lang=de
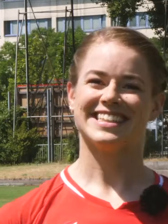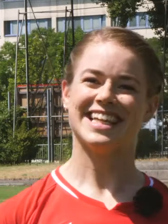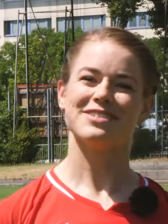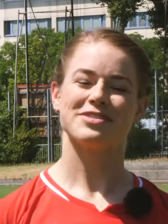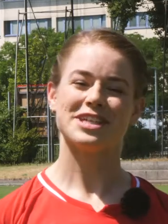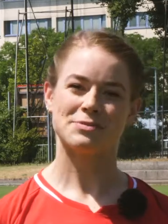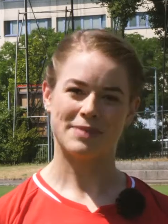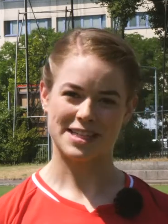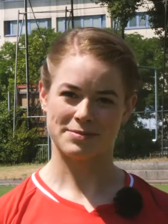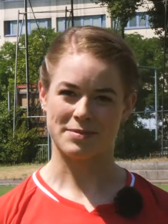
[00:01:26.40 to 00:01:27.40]
Dann viel
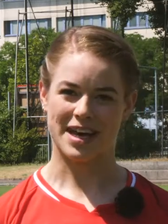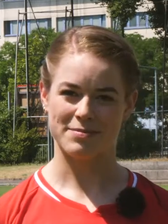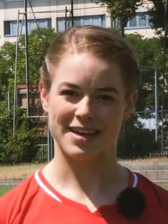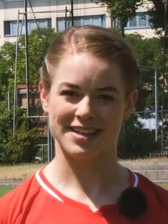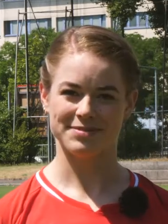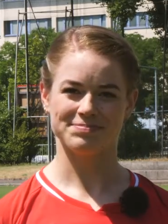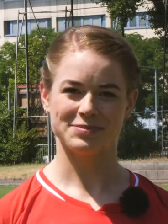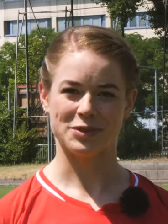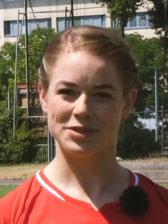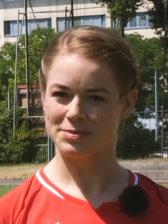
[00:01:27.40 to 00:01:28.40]
Spaß beim Nachmachen
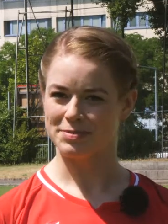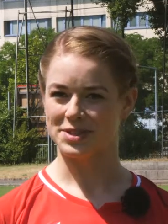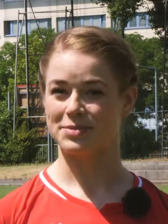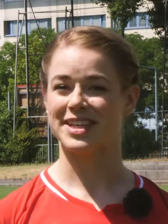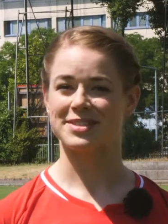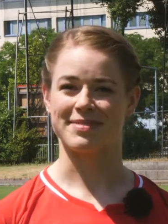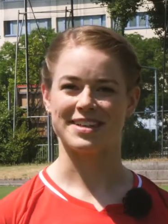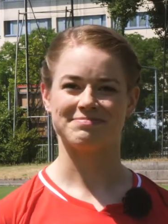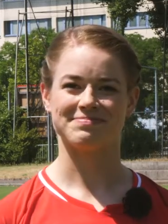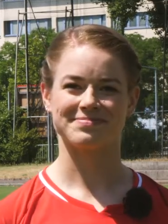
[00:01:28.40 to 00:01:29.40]
und bis zum nächsten Mal.